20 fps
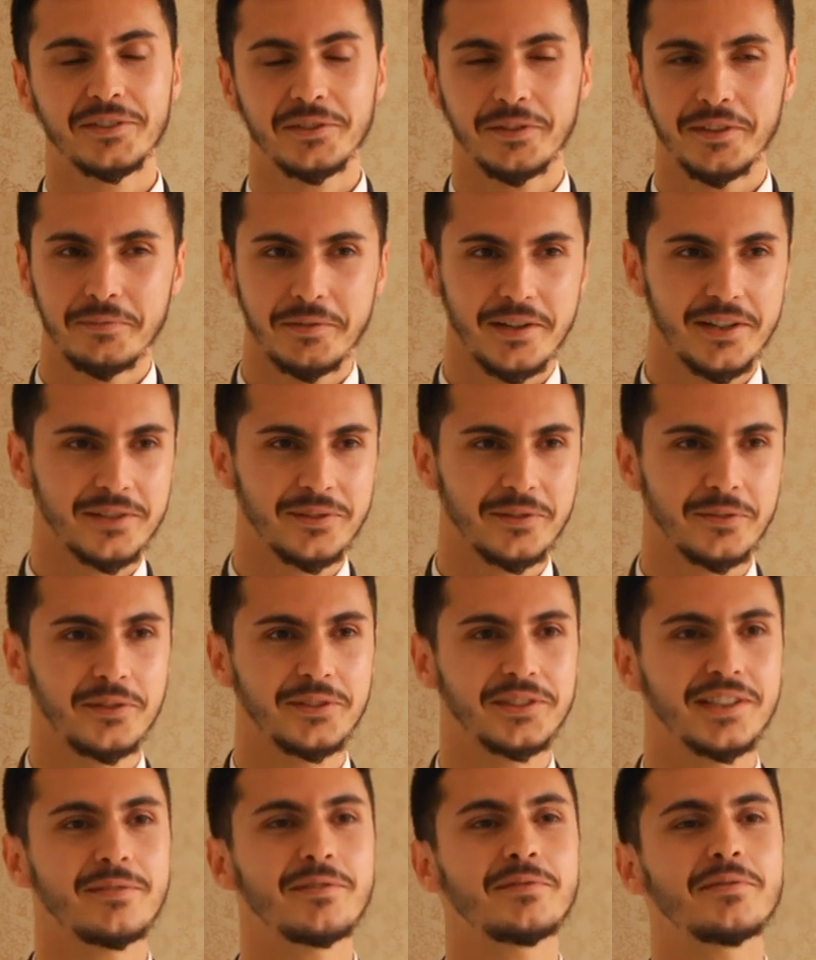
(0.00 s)
sonra mezun
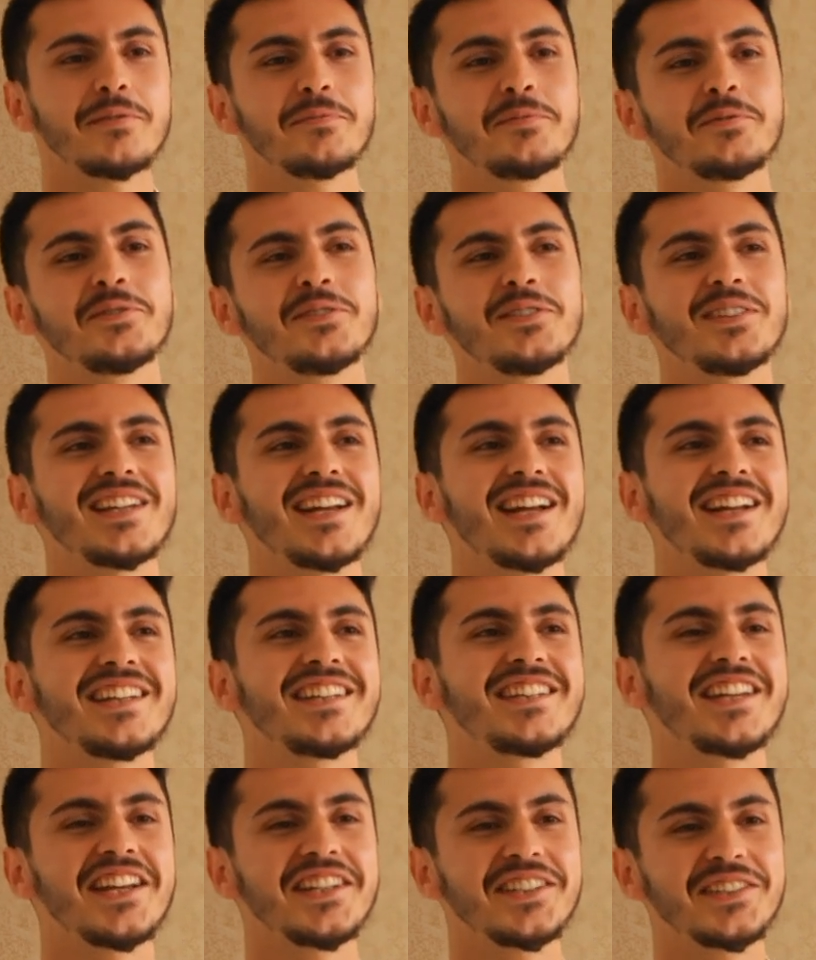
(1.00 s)
olacağım ama bu
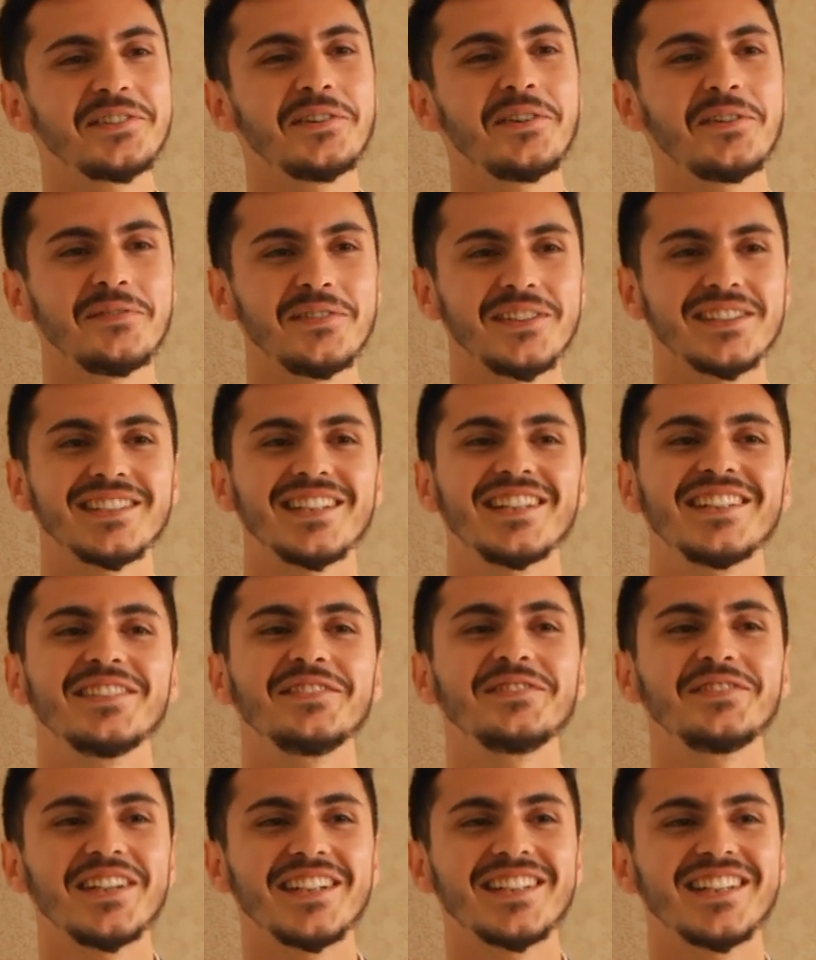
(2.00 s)
yani keşke
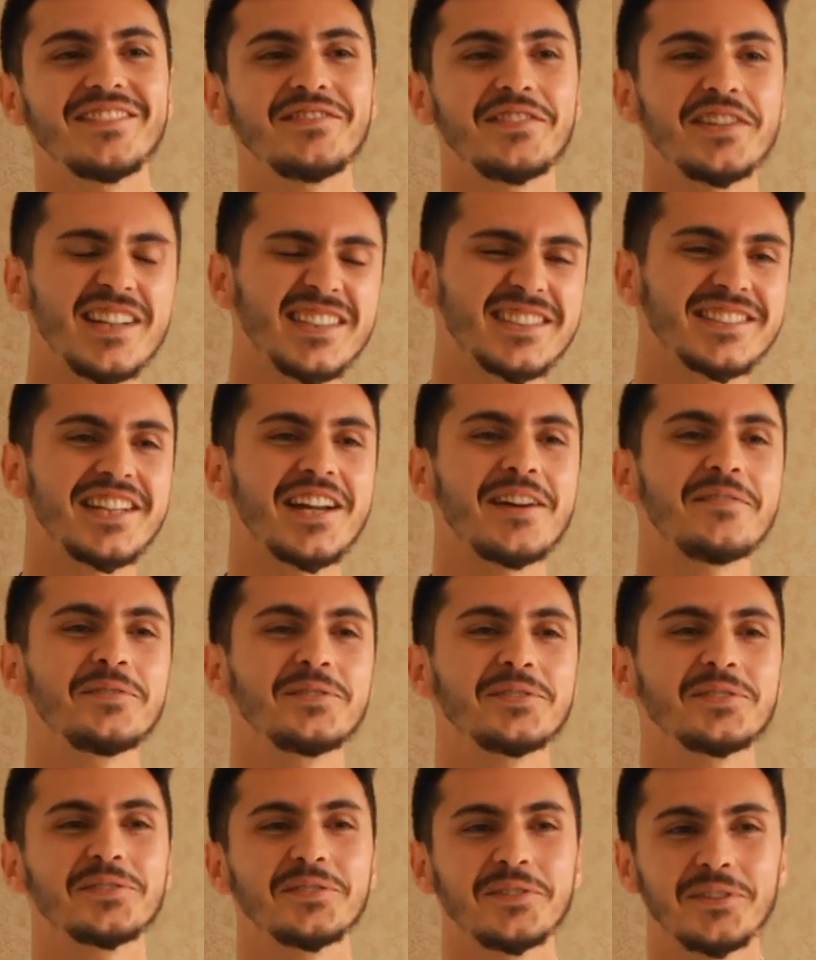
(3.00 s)
olmasaydım ya da biraz daha mı
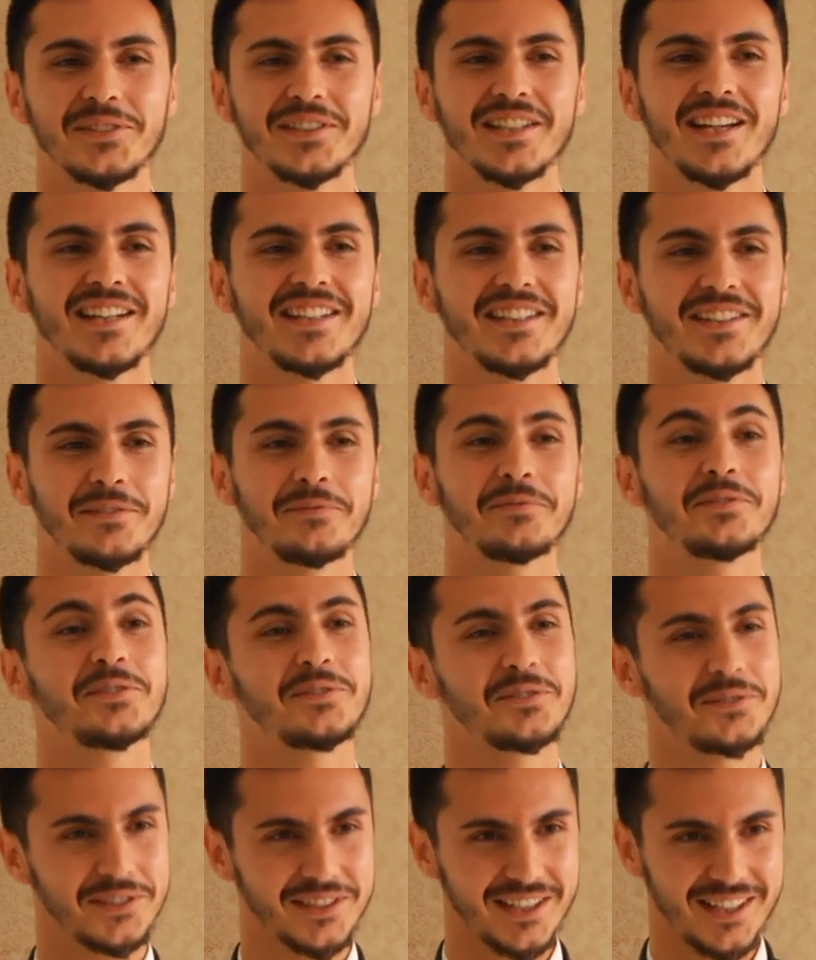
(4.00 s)
uzun olsaydı gibi bir
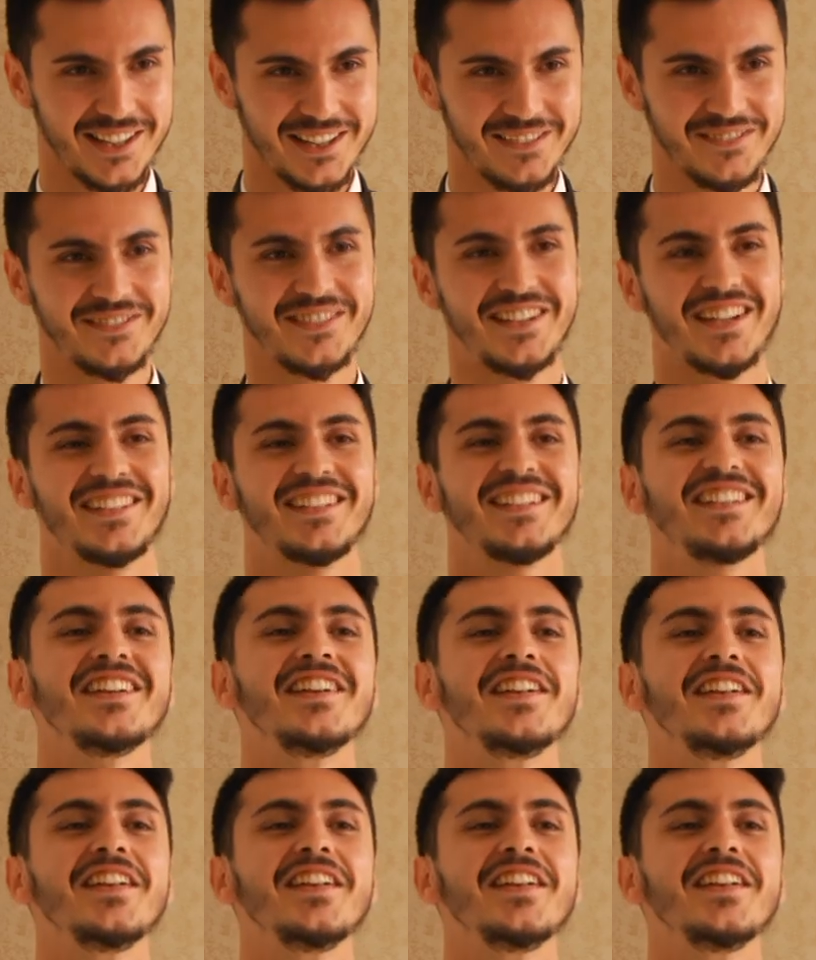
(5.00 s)
düşüncelerim vardı.